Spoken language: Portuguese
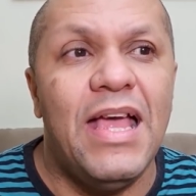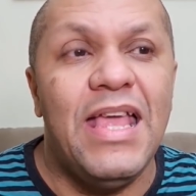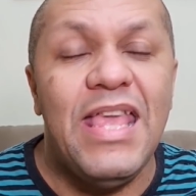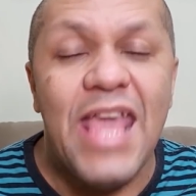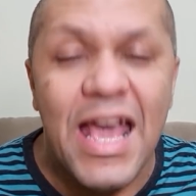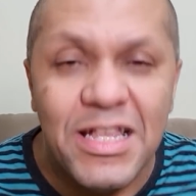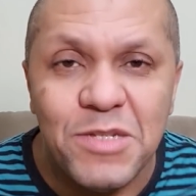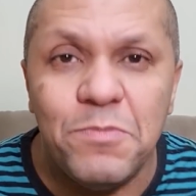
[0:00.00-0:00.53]

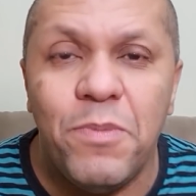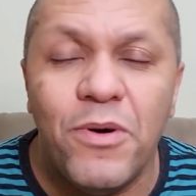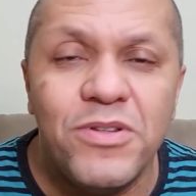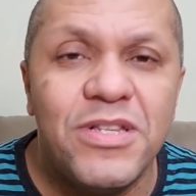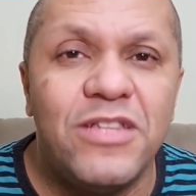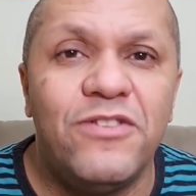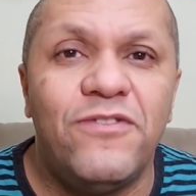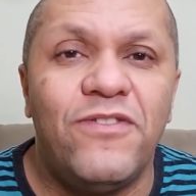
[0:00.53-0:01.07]
E a
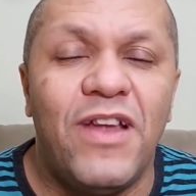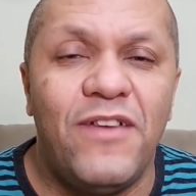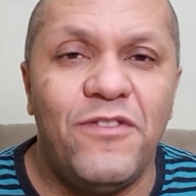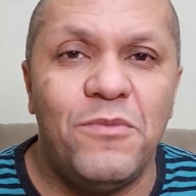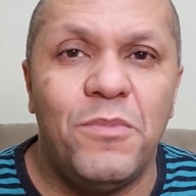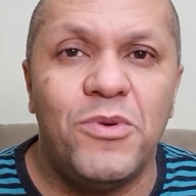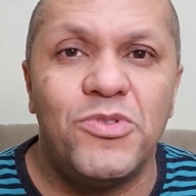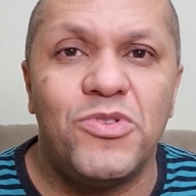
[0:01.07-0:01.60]
esposa do
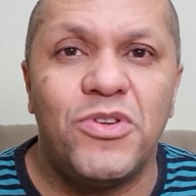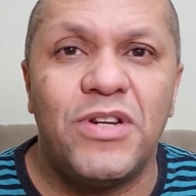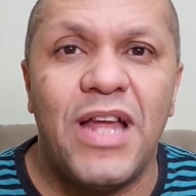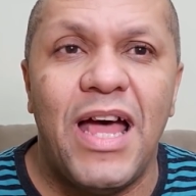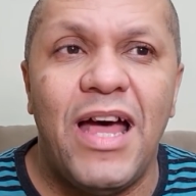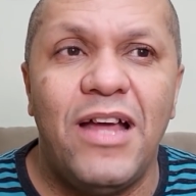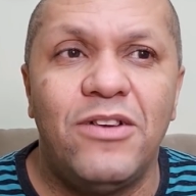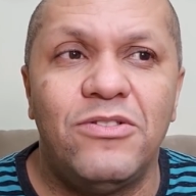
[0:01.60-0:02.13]
Flávio
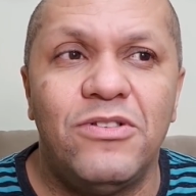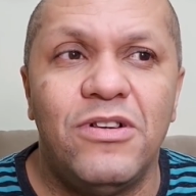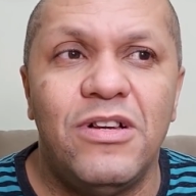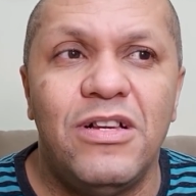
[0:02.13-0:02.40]
Bolsonaro,